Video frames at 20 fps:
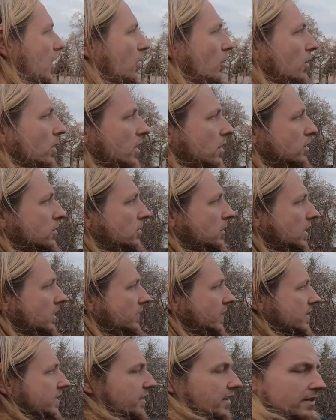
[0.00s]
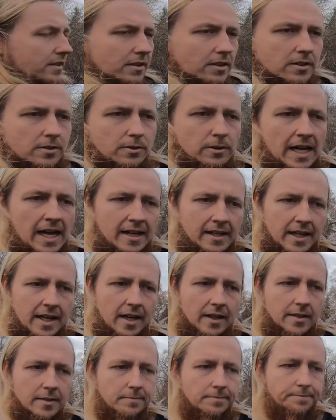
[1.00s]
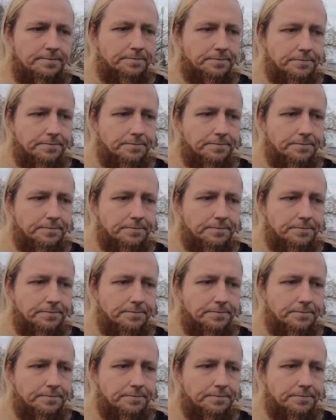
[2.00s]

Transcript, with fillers: oder du investierst in eine Solaranlage,